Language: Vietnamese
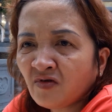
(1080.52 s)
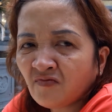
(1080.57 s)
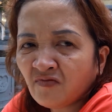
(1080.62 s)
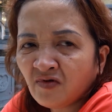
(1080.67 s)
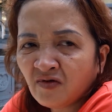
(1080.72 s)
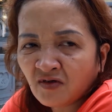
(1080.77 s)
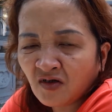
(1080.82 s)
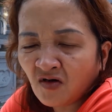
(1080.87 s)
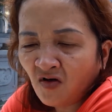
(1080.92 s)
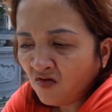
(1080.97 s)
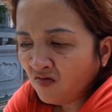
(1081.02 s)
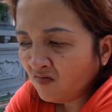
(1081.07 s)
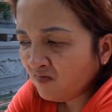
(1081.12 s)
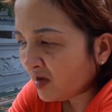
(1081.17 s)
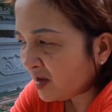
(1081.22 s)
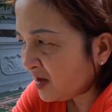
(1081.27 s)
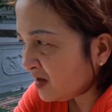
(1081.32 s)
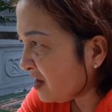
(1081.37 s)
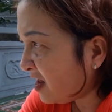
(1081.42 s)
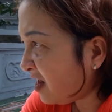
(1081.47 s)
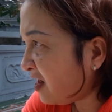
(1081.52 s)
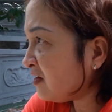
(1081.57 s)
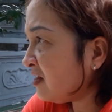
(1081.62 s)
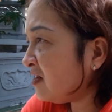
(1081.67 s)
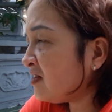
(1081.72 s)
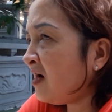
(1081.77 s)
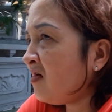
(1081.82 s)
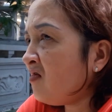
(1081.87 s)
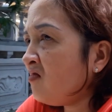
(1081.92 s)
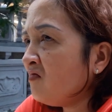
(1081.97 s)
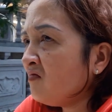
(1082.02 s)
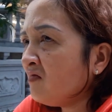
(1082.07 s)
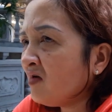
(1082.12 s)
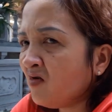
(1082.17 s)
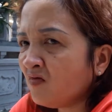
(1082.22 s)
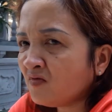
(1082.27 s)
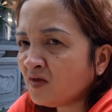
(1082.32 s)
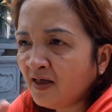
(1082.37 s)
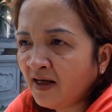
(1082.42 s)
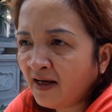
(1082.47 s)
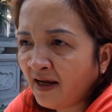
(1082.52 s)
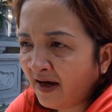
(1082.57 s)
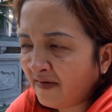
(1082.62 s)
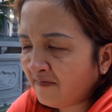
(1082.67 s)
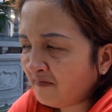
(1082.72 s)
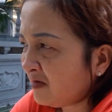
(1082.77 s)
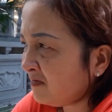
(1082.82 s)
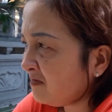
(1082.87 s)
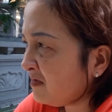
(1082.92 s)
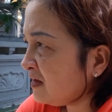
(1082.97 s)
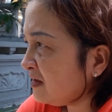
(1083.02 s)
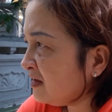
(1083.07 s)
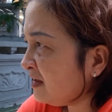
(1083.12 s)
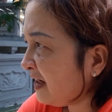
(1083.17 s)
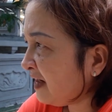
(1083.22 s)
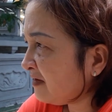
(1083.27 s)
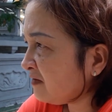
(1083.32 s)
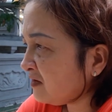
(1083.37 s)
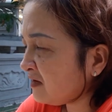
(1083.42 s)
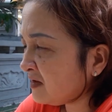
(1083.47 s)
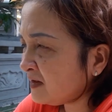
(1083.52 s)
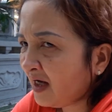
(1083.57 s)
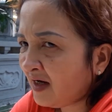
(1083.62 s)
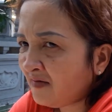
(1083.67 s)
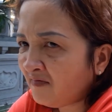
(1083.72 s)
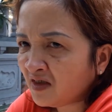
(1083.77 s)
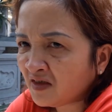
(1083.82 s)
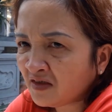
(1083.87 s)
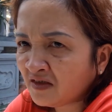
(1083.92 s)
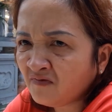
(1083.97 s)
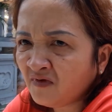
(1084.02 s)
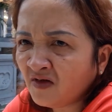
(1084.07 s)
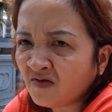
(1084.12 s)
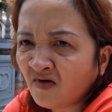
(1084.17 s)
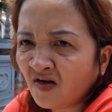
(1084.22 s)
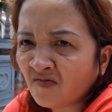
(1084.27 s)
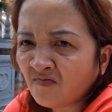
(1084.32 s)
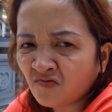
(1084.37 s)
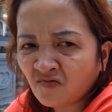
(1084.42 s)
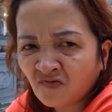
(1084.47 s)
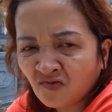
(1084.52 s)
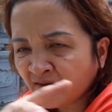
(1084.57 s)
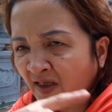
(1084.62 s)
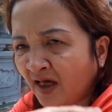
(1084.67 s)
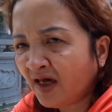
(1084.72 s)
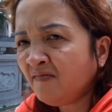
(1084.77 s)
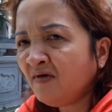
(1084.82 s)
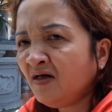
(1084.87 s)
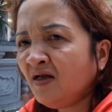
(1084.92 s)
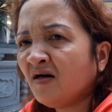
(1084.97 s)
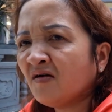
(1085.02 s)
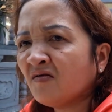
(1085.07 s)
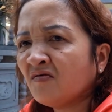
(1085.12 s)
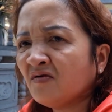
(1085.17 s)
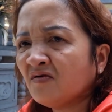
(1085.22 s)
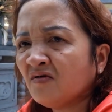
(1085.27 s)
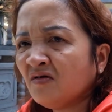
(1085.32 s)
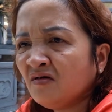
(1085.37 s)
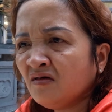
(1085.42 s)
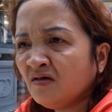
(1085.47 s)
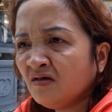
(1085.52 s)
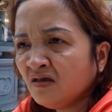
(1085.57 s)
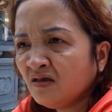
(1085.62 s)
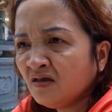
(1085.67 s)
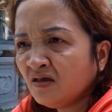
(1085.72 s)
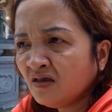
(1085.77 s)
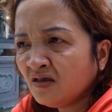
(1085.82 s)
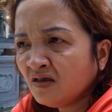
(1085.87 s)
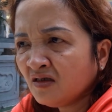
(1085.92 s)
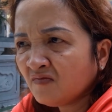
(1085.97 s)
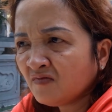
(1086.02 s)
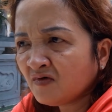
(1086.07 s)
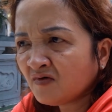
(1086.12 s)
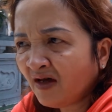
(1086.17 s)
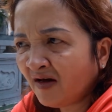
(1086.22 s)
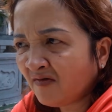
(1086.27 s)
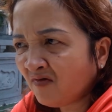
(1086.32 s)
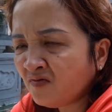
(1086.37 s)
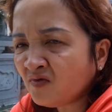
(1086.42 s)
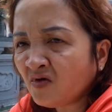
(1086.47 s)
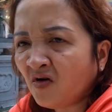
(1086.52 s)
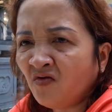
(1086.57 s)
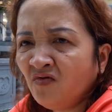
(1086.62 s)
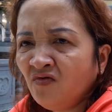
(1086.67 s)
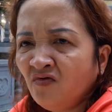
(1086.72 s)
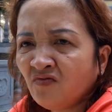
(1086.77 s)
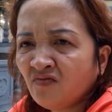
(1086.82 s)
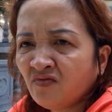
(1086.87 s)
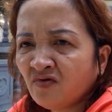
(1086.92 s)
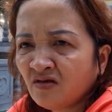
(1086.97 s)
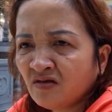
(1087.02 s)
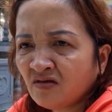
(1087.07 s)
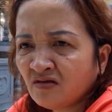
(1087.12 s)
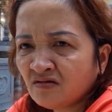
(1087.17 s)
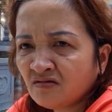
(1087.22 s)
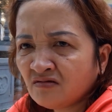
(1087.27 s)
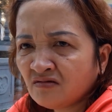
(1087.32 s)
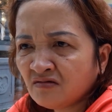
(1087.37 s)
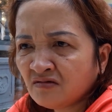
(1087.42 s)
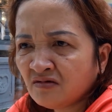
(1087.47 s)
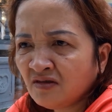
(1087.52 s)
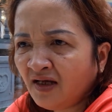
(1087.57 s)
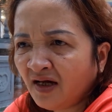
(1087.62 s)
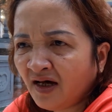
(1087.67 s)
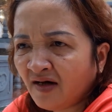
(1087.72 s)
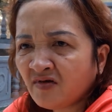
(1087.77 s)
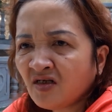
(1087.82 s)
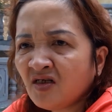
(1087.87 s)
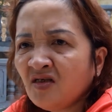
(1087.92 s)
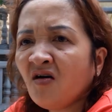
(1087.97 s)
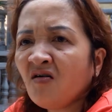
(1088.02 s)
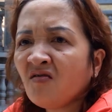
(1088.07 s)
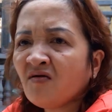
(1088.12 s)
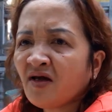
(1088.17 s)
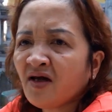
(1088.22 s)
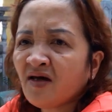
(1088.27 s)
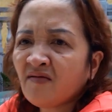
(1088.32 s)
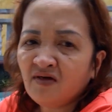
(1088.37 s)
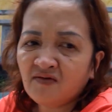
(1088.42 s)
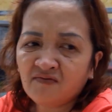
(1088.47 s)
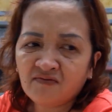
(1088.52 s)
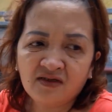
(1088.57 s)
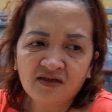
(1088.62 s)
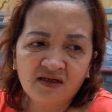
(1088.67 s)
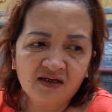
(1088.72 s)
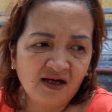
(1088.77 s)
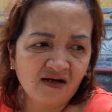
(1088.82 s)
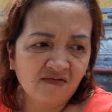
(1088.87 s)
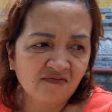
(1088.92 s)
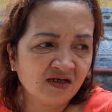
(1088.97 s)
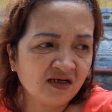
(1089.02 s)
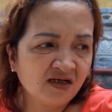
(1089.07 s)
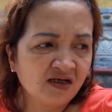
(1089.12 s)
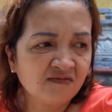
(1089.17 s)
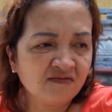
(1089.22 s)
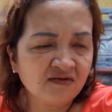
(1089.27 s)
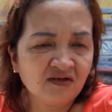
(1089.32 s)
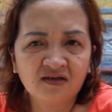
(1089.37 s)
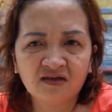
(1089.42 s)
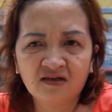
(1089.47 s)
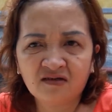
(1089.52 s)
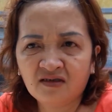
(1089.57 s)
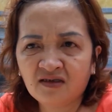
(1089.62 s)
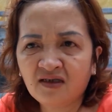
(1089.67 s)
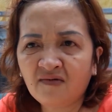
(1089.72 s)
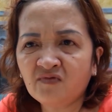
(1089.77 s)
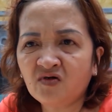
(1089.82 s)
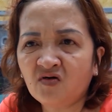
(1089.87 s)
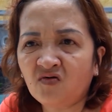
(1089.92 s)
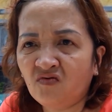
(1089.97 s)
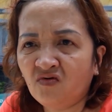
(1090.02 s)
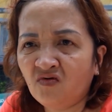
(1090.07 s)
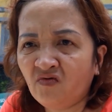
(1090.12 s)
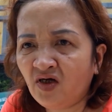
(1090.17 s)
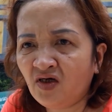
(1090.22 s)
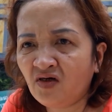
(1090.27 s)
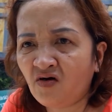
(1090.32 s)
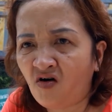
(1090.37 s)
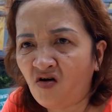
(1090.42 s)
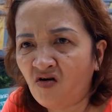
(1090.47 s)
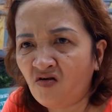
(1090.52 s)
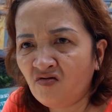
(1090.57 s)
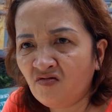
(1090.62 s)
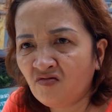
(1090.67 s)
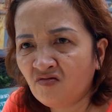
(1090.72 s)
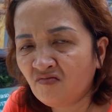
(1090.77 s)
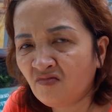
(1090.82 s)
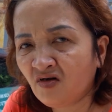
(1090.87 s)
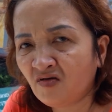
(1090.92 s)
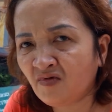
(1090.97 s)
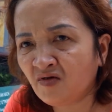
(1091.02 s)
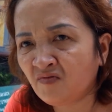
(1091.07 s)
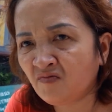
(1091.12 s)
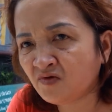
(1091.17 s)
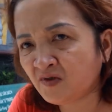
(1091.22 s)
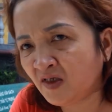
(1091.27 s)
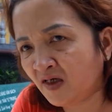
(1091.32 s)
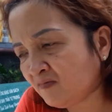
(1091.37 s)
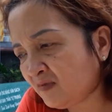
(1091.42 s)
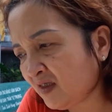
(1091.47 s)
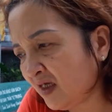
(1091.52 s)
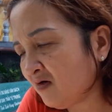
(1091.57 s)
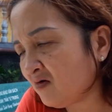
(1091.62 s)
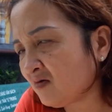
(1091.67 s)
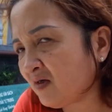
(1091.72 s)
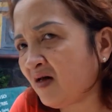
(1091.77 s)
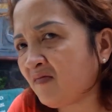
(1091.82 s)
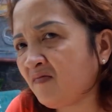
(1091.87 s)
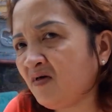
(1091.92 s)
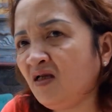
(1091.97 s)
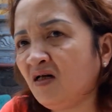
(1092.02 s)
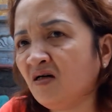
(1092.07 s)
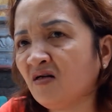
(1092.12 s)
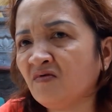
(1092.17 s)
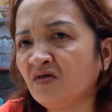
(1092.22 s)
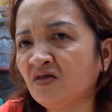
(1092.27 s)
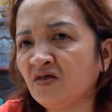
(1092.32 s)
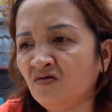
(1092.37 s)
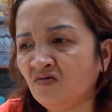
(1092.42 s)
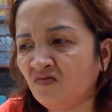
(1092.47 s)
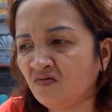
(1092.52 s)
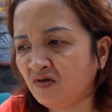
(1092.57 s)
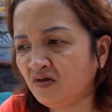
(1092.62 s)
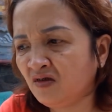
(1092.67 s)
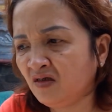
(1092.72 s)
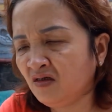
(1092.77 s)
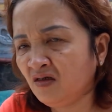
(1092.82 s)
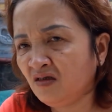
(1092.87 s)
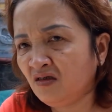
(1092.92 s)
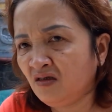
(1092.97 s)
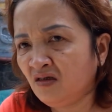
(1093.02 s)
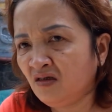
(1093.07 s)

mà mình ngon không bị giờ nó ở đâu, mà không đi làm là mình đi làm cho người ta, mình cứ phân vân muốn té mấy lần rồi nữa, mình làm không nổi luôn á. Đi làm cứ lo ra, mình đi làm nghề này tập vụ quét dọn mà mình khém té cầu thang mấy lần, ví dụ này